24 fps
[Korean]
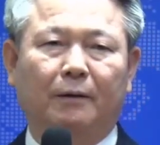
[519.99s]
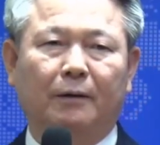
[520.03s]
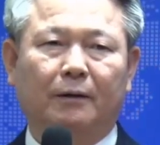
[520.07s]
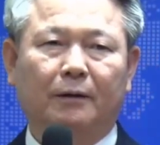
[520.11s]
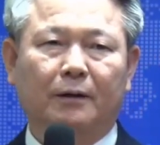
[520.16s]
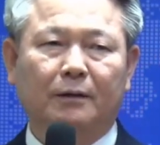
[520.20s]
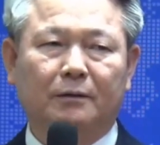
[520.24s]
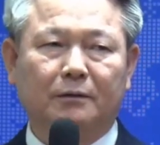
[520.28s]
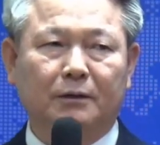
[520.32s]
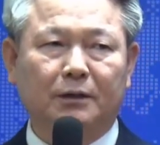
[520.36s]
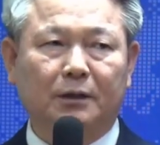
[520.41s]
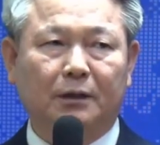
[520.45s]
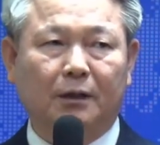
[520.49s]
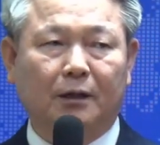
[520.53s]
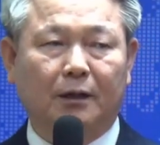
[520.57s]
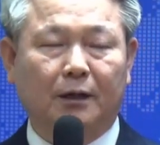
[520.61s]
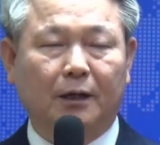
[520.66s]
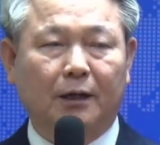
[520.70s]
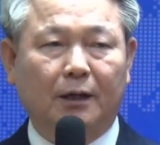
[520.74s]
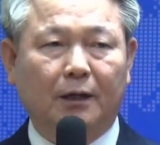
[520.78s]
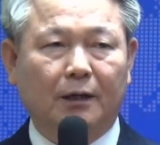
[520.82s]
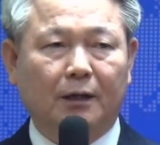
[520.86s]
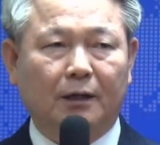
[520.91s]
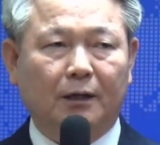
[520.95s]
그래서
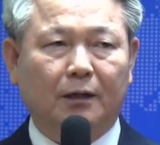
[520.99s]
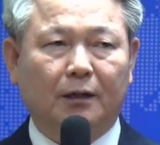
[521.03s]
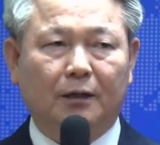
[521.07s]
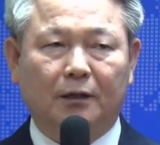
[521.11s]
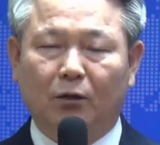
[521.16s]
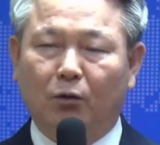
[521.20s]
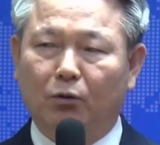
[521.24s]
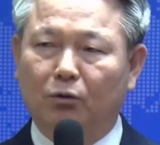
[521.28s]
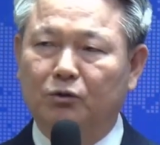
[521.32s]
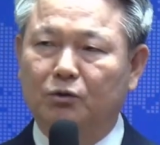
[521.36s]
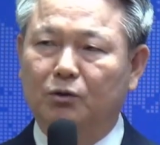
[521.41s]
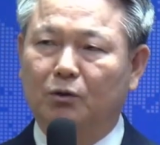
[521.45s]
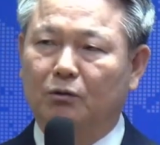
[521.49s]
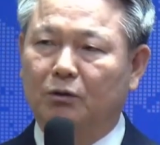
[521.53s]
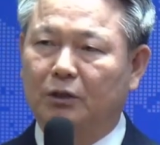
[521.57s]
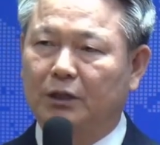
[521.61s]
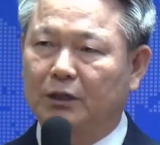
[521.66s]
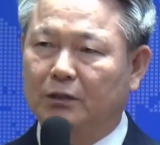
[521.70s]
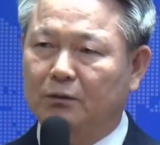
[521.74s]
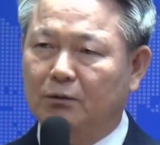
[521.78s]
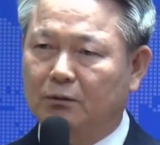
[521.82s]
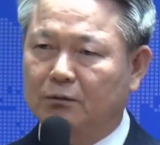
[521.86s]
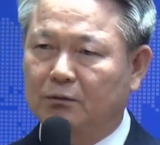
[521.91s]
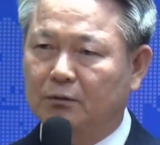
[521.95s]
이게 영적
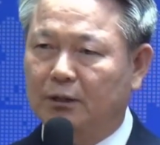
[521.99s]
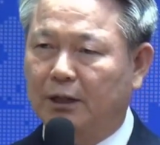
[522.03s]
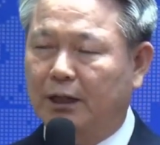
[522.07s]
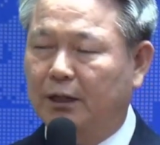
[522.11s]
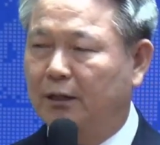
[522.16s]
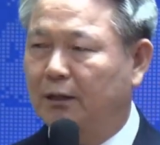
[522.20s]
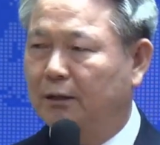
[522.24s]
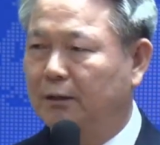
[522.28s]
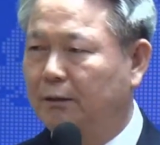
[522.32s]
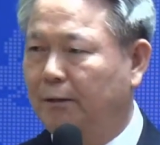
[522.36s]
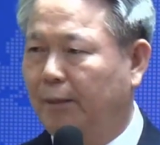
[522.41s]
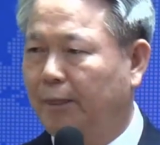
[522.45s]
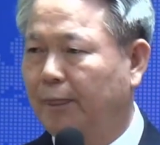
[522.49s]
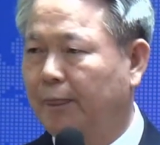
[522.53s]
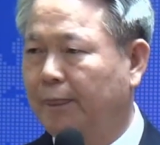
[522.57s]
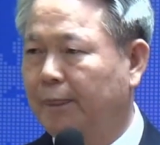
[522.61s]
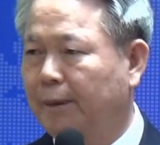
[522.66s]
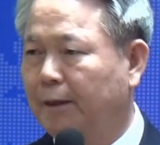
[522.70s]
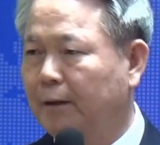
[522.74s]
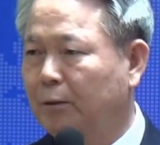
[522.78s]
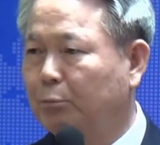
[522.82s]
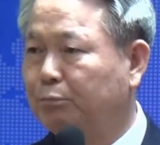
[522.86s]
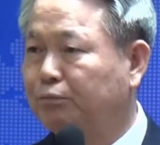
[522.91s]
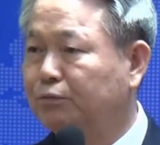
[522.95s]
리더들에게는
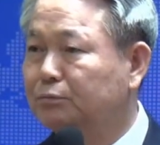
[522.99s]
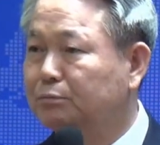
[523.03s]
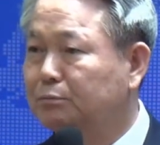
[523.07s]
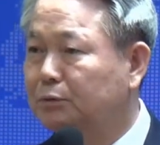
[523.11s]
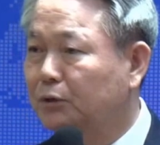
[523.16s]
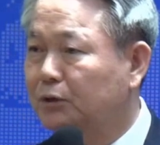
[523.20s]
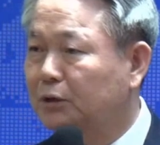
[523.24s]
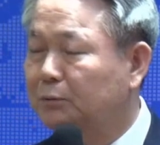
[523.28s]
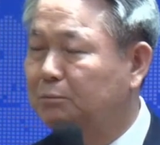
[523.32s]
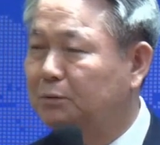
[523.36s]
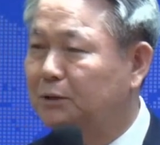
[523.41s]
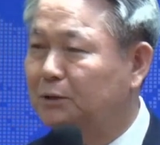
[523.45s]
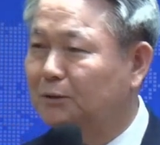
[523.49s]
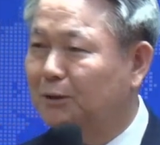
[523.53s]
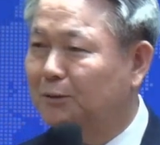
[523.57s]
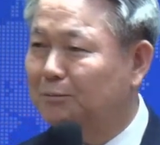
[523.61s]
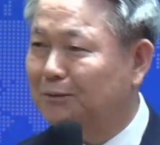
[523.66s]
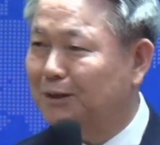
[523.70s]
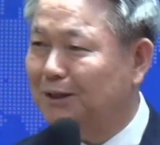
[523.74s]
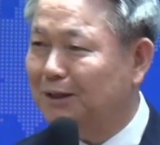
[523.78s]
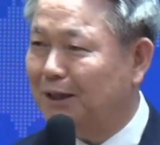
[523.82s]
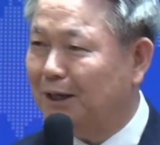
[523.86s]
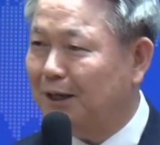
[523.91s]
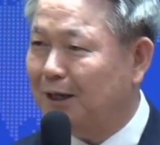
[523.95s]
분별이
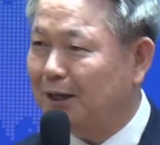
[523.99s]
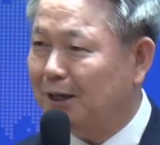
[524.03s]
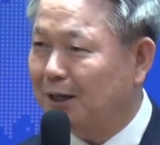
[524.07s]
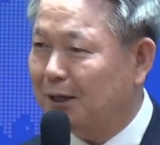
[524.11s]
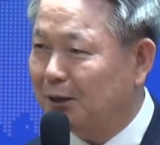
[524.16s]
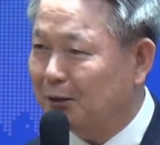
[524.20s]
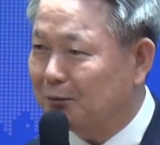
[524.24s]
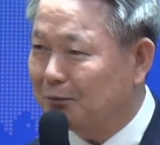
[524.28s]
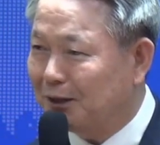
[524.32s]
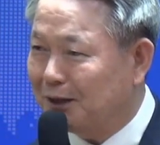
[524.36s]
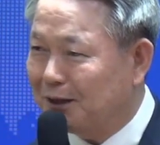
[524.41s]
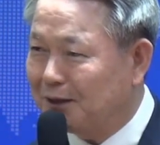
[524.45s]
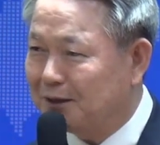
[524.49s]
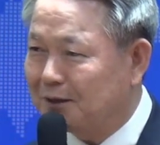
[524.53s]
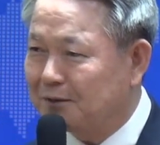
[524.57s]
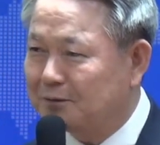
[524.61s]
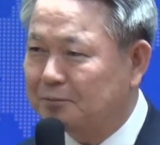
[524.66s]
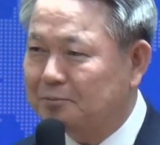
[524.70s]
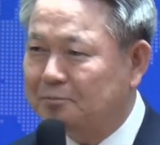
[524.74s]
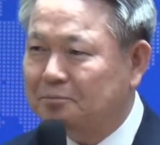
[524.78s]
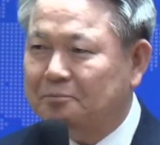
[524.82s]
필요합니다. 아멘.